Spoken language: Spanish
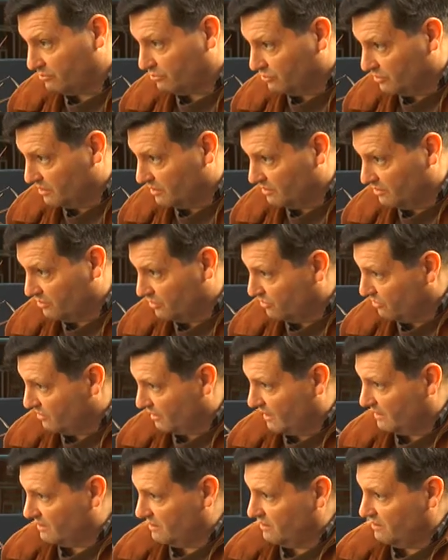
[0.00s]
Putin con
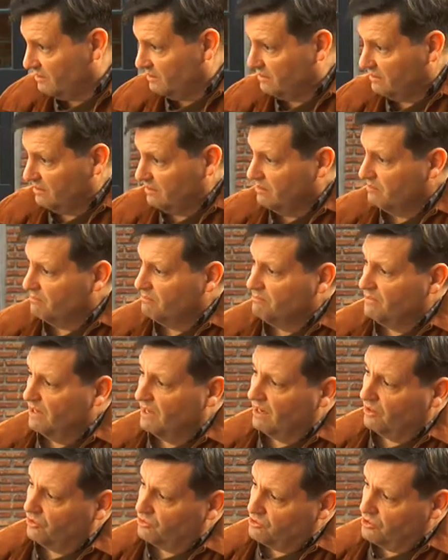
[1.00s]
Ucrania. Seguro.
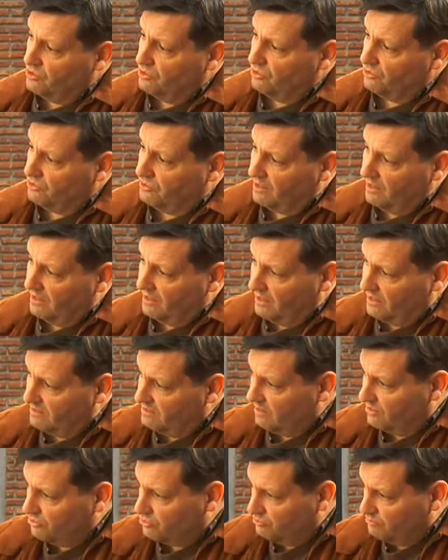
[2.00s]
Ver a los chicos tener que
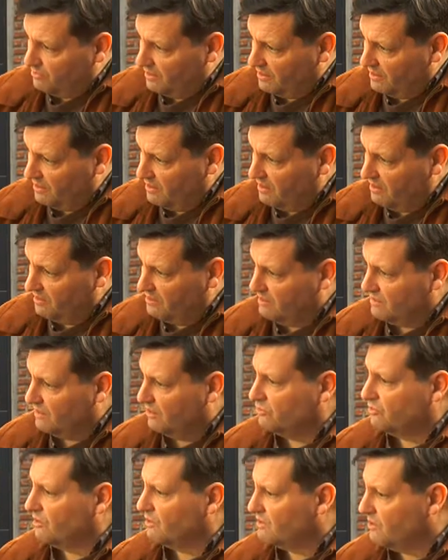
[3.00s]
irse de su país, y
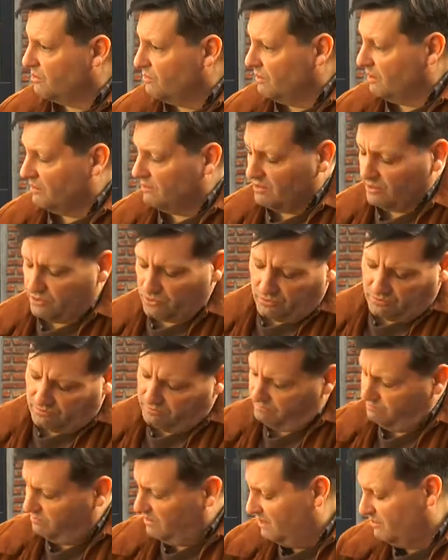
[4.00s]
a otras escuelas, eso
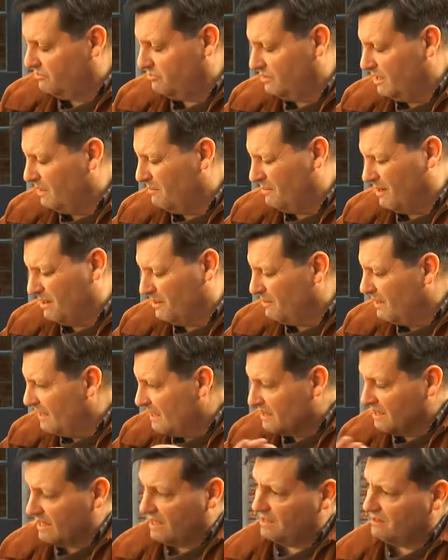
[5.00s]
es una
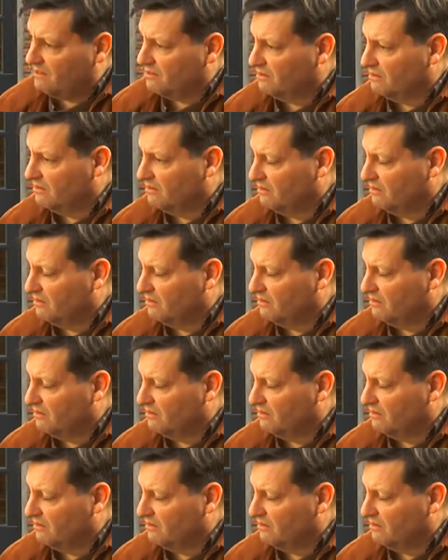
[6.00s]
barbaridad.